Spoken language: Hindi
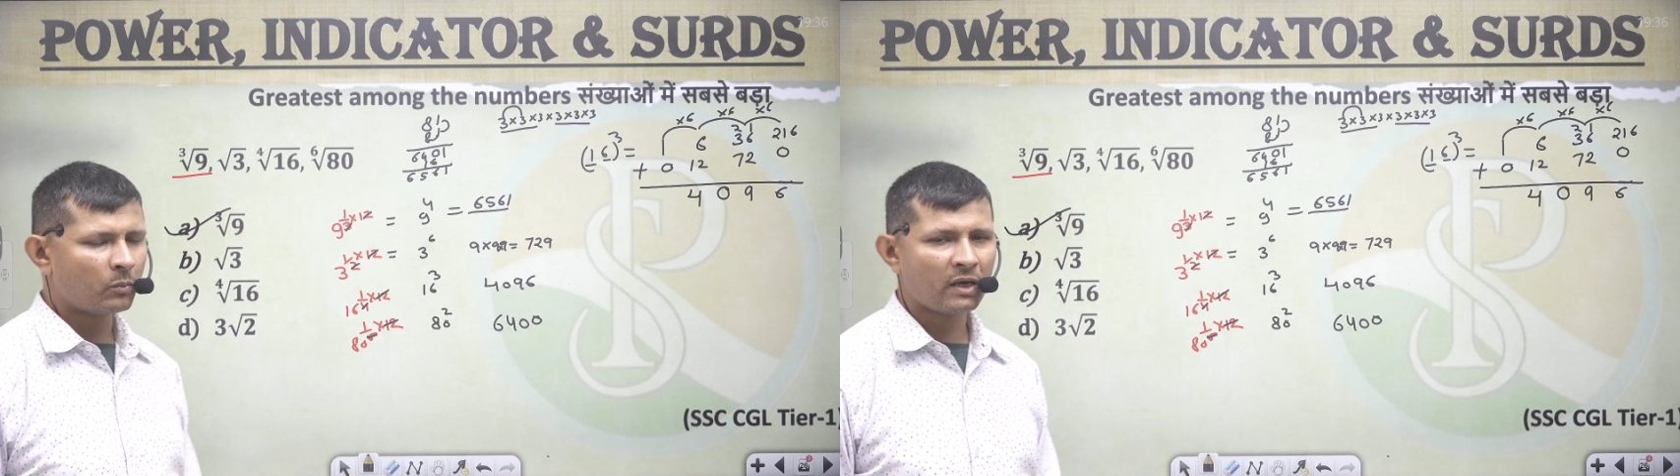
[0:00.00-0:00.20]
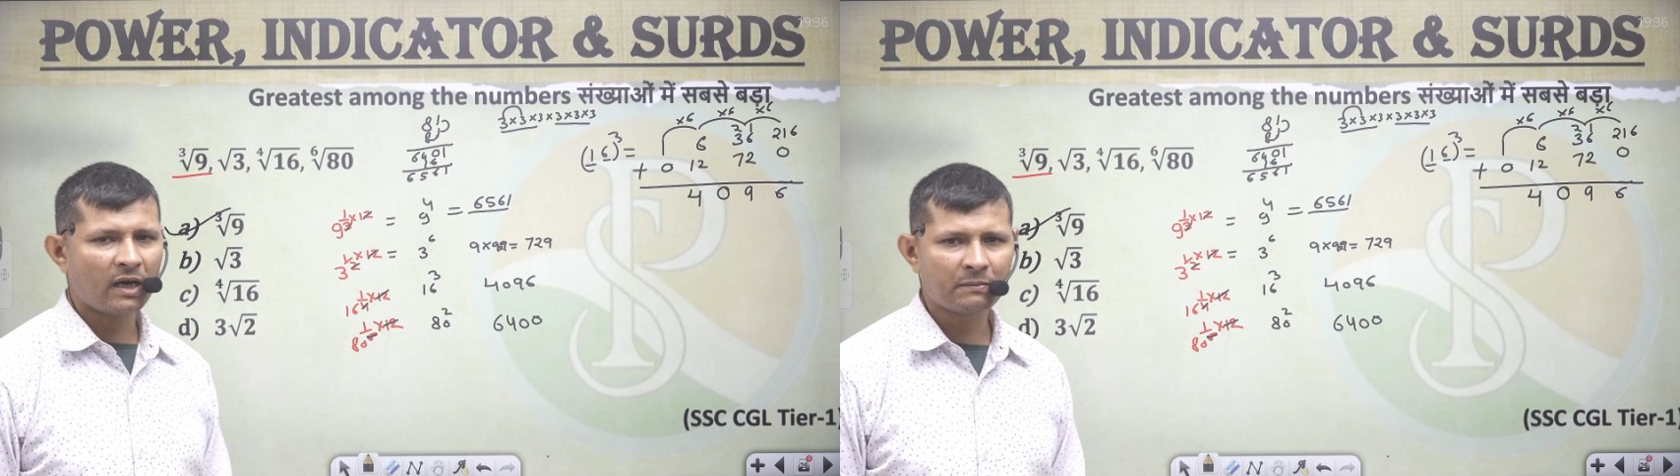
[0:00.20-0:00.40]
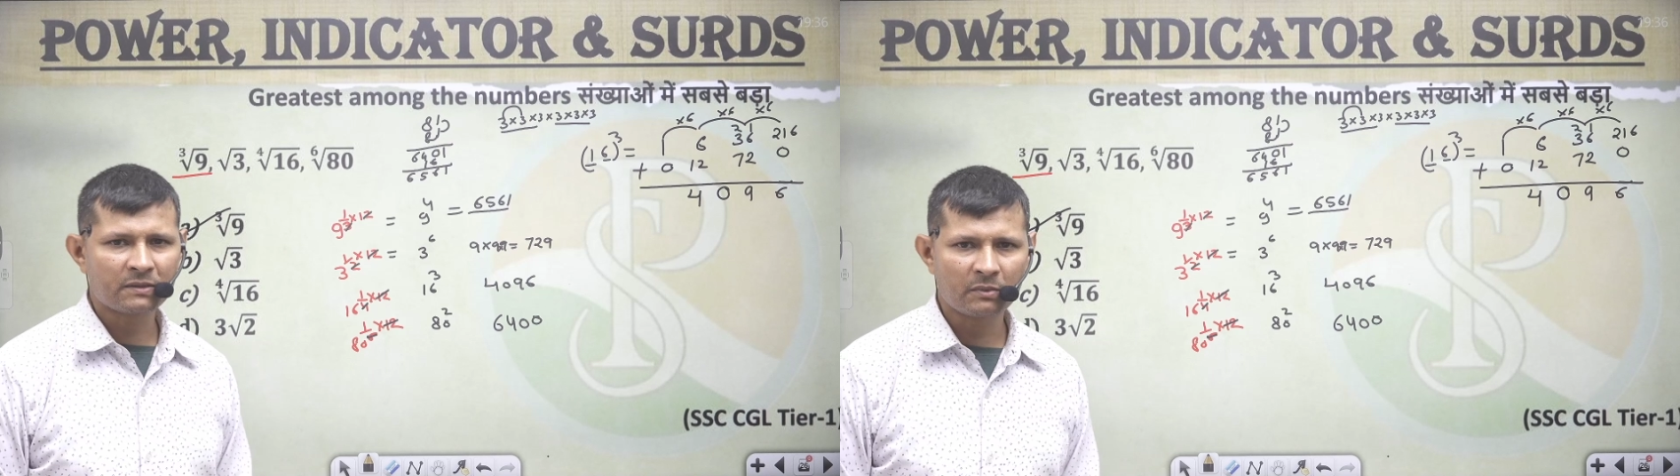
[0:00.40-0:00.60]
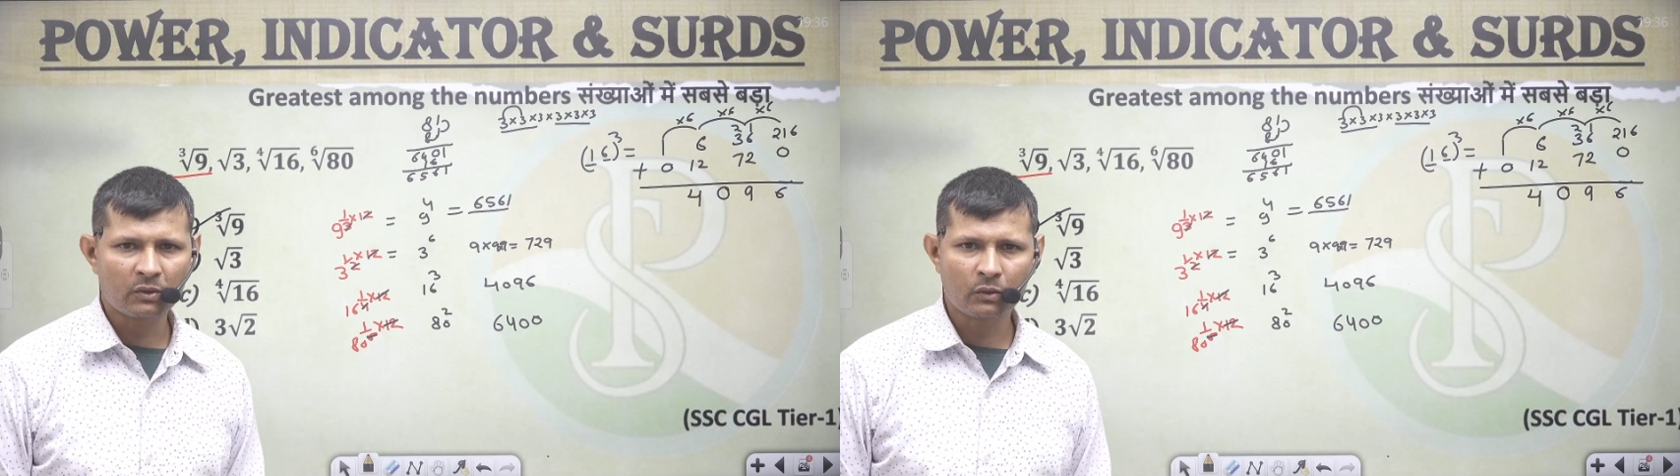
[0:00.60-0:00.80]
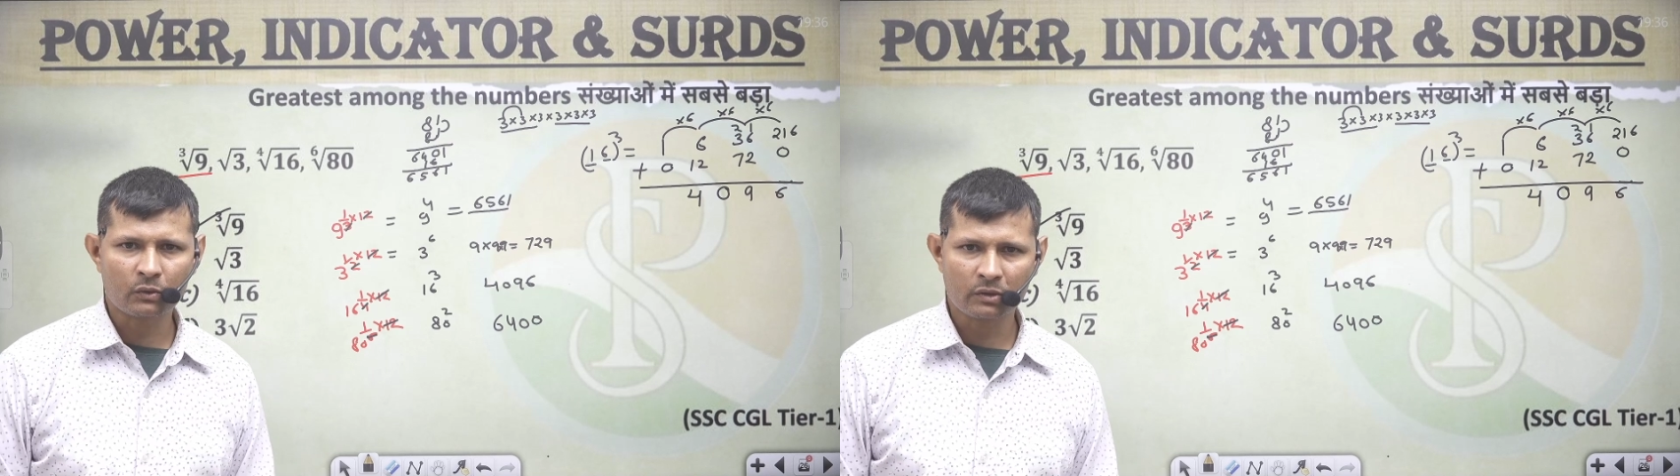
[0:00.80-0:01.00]
आप सभी को ये
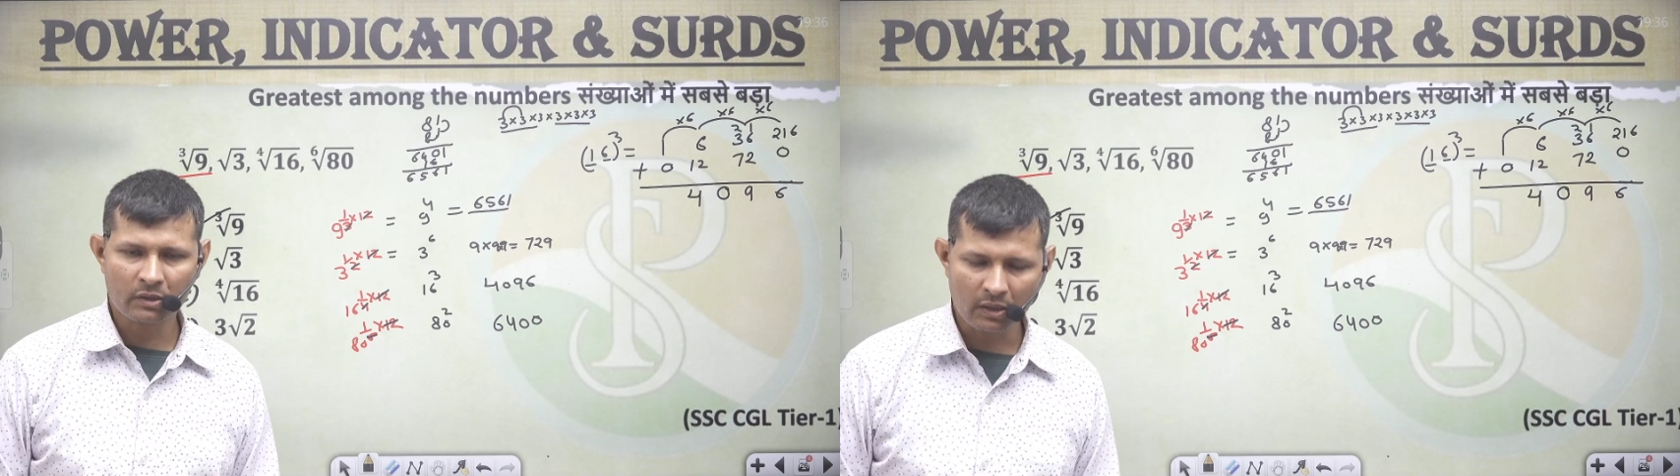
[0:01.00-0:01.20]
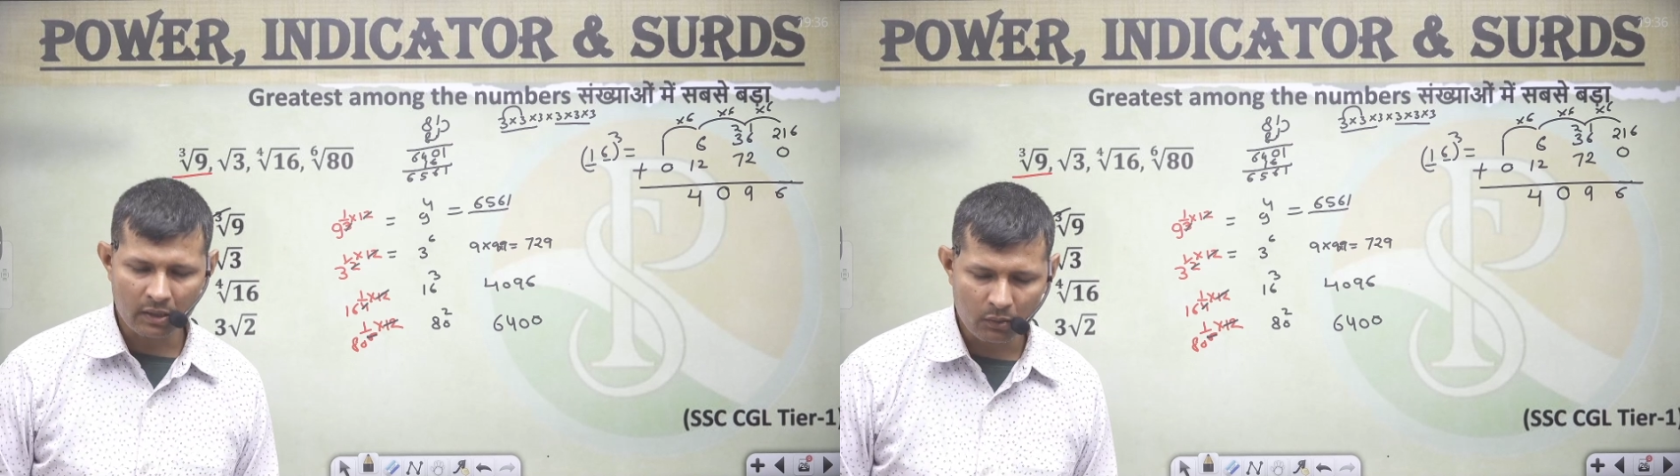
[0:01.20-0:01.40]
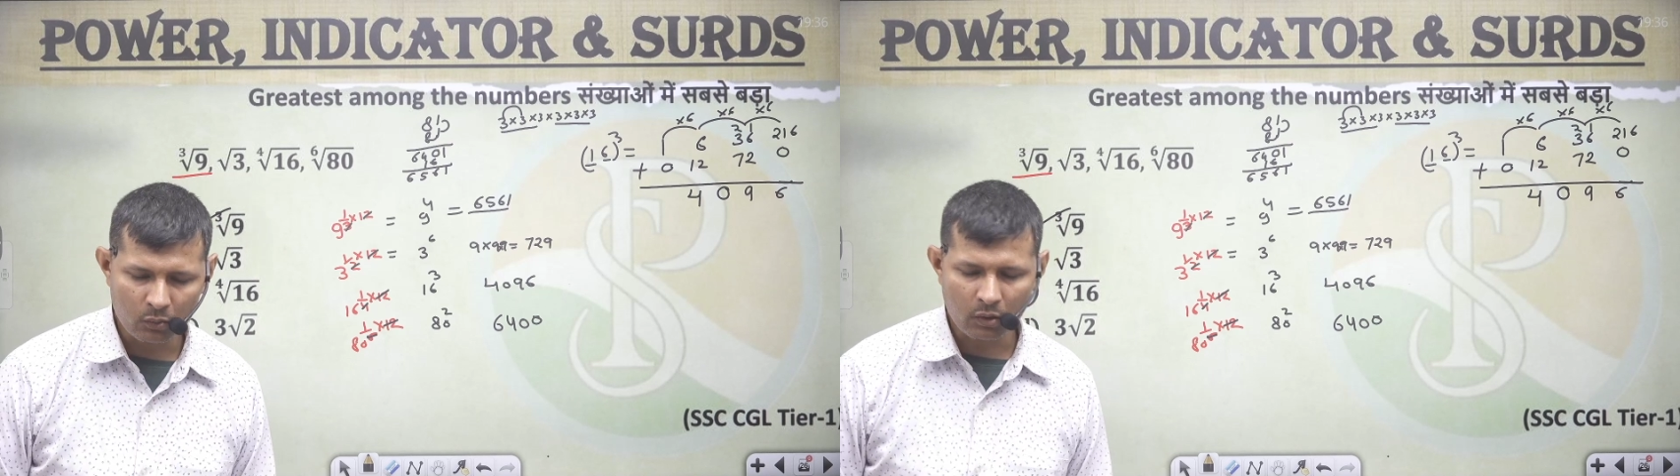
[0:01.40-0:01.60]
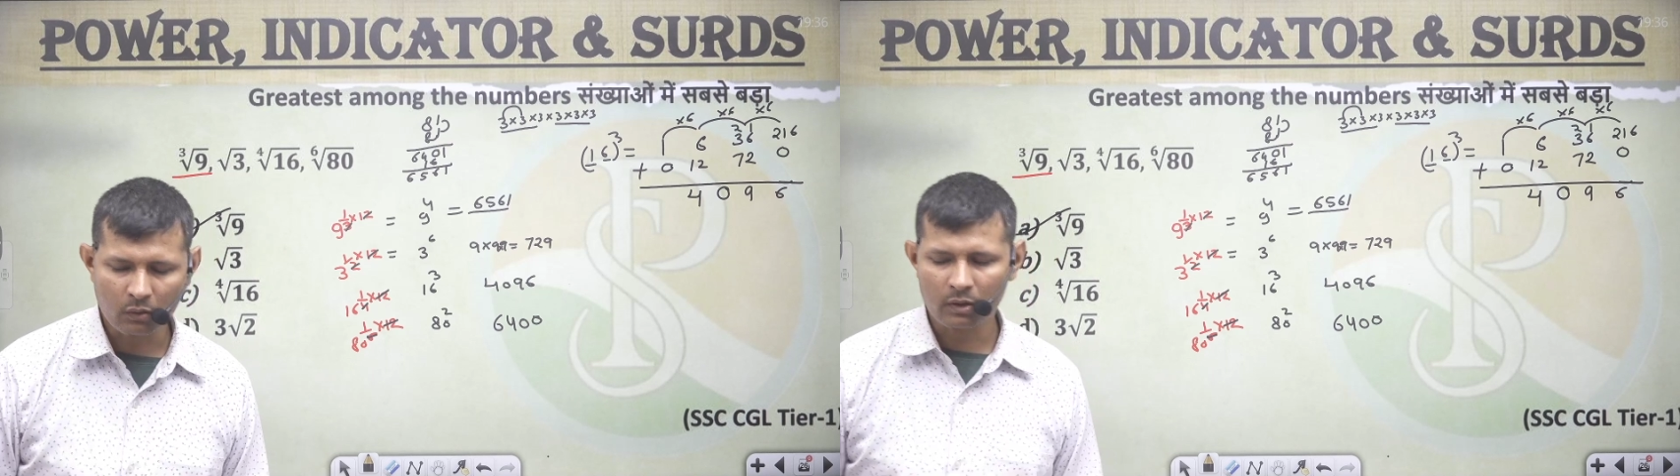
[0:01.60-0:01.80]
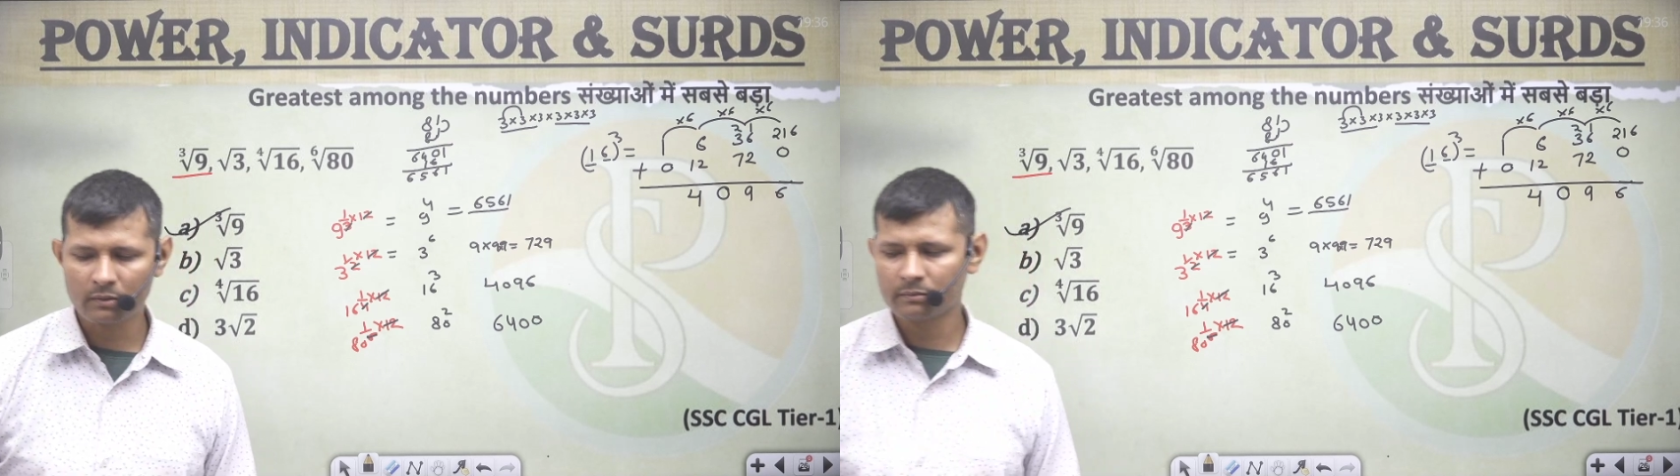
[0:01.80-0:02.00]
क्वेश्चन क्लियर हुआ
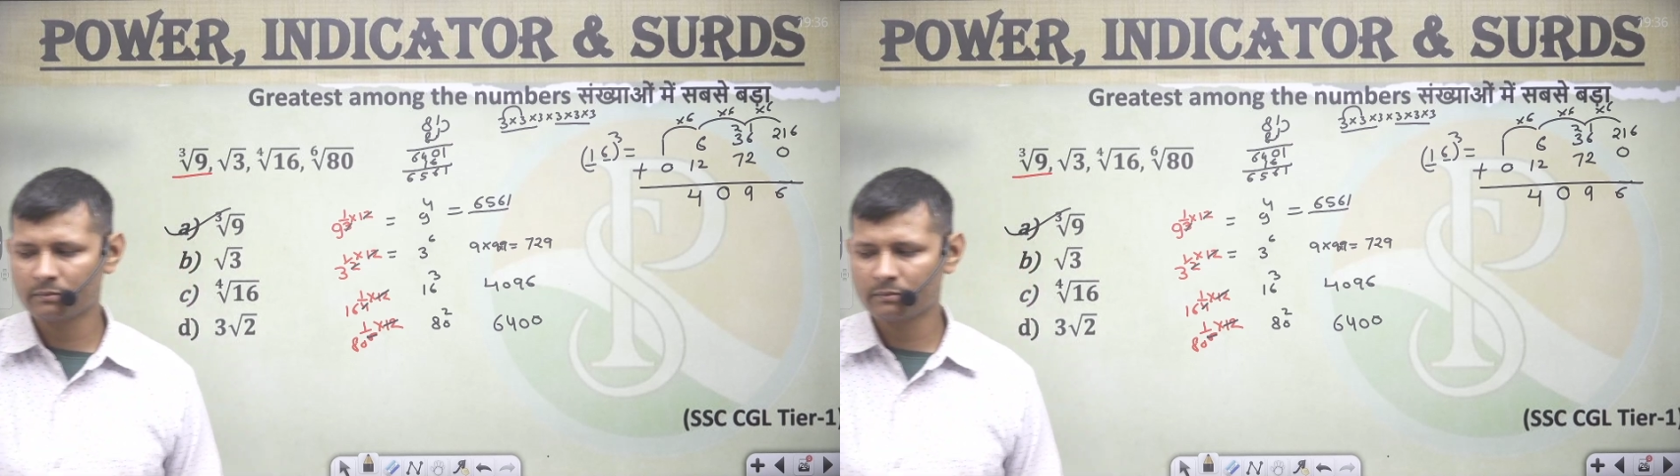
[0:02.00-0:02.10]
होगा